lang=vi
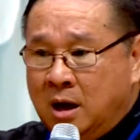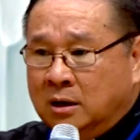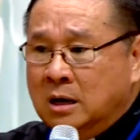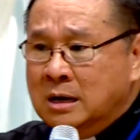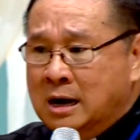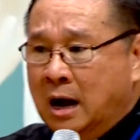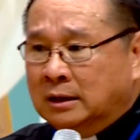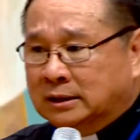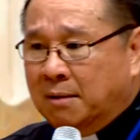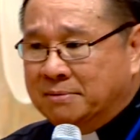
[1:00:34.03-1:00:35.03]
Đứng gần
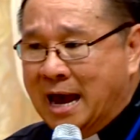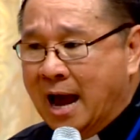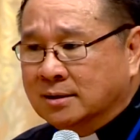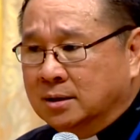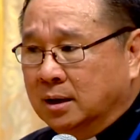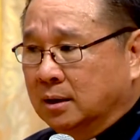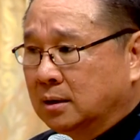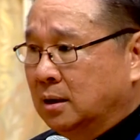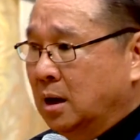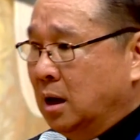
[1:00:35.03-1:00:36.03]
thập giá người,
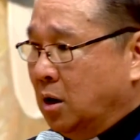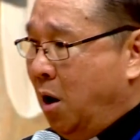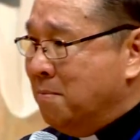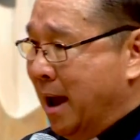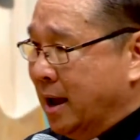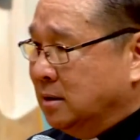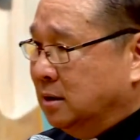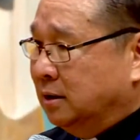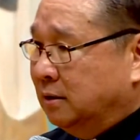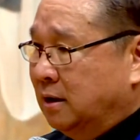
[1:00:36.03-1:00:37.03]
có mẹ
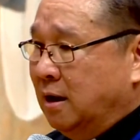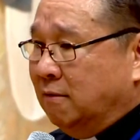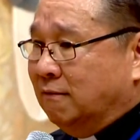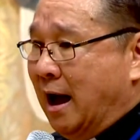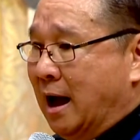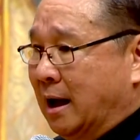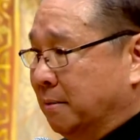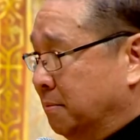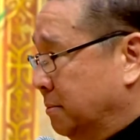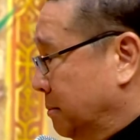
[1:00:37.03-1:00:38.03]
người và
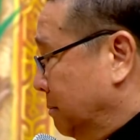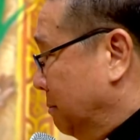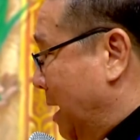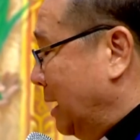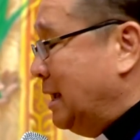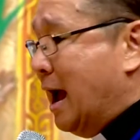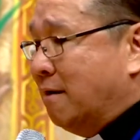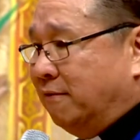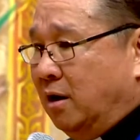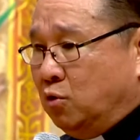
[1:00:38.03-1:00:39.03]
Maria
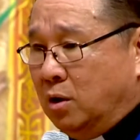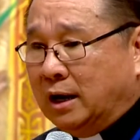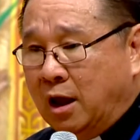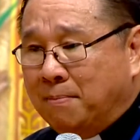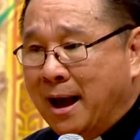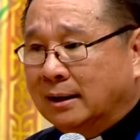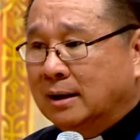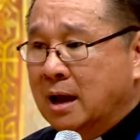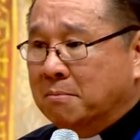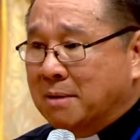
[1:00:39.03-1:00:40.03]
vợ của Cleopat,
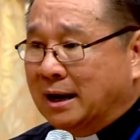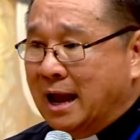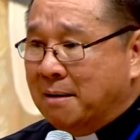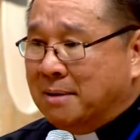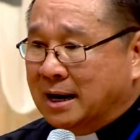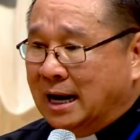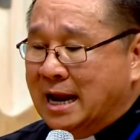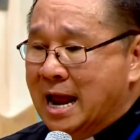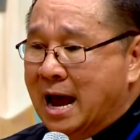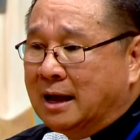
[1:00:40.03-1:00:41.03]
Maria
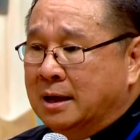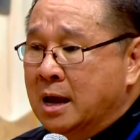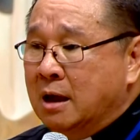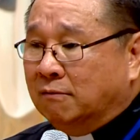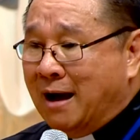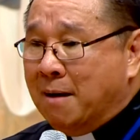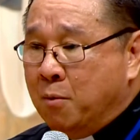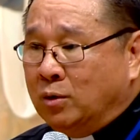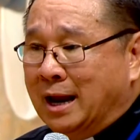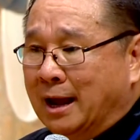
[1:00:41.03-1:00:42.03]
Magdalena và
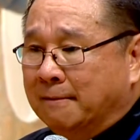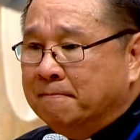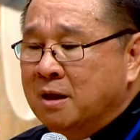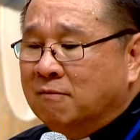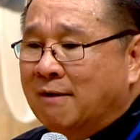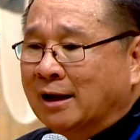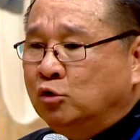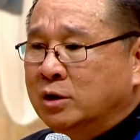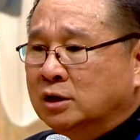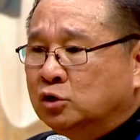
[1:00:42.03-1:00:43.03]
môn đệ. Và
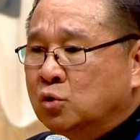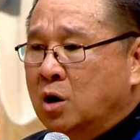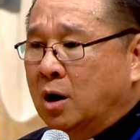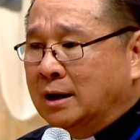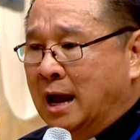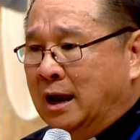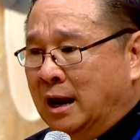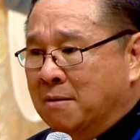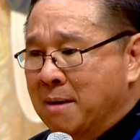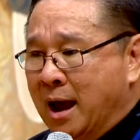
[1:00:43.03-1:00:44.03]
Chúa Giêsu nói đây
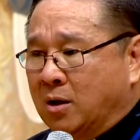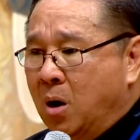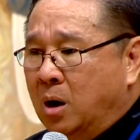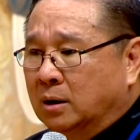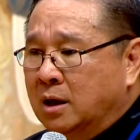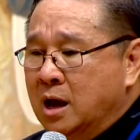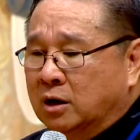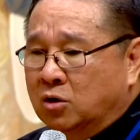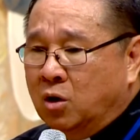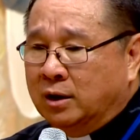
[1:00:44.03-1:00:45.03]
là mẹ con,
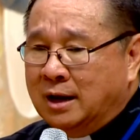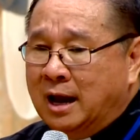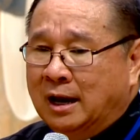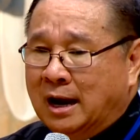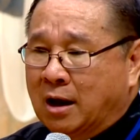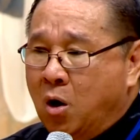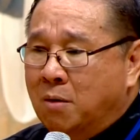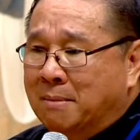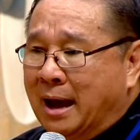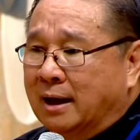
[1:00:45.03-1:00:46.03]
rồi đây là
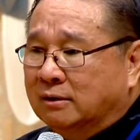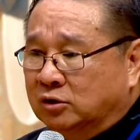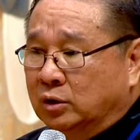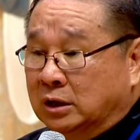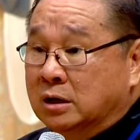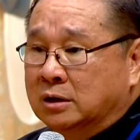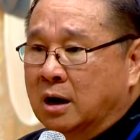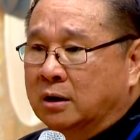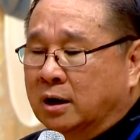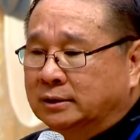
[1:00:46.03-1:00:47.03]
con mẹ, rồi từ
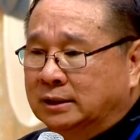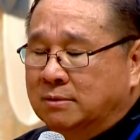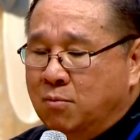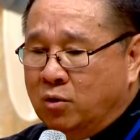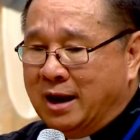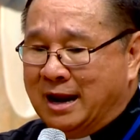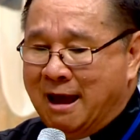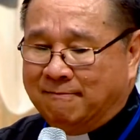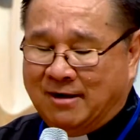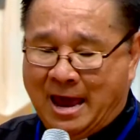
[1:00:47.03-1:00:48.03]
giờ đó thì môn đệ
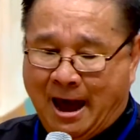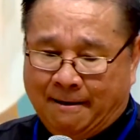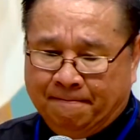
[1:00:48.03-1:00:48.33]
đem về nhà.